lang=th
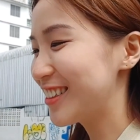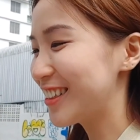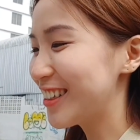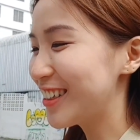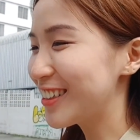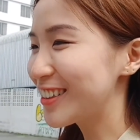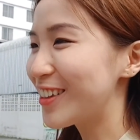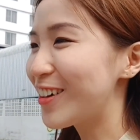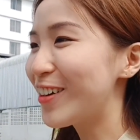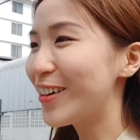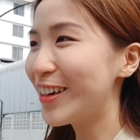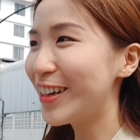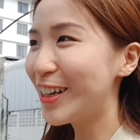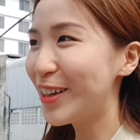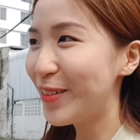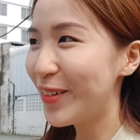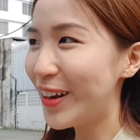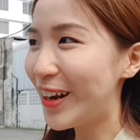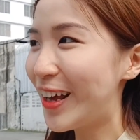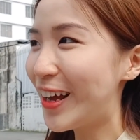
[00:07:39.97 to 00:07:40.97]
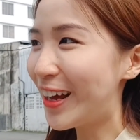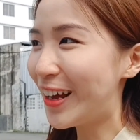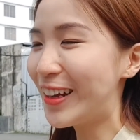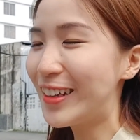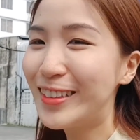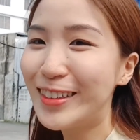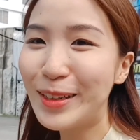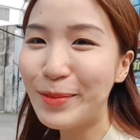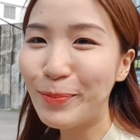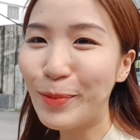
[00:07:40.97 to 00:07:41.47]
ซึ่งตอนนี้เวลา
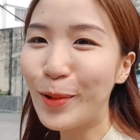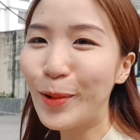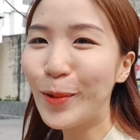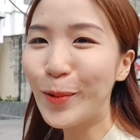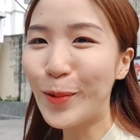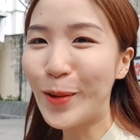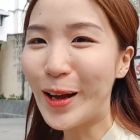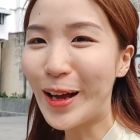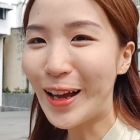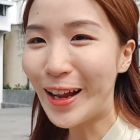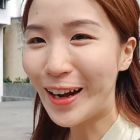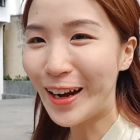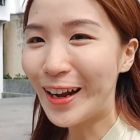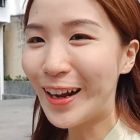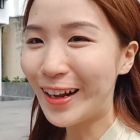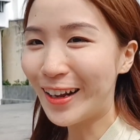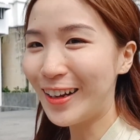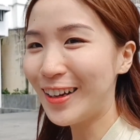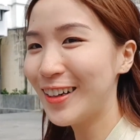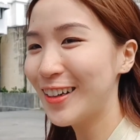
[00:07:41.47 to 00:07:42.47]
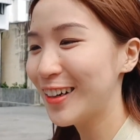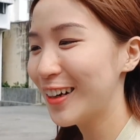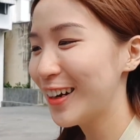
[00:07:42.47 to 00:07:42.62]
10โมงกว่านะคะ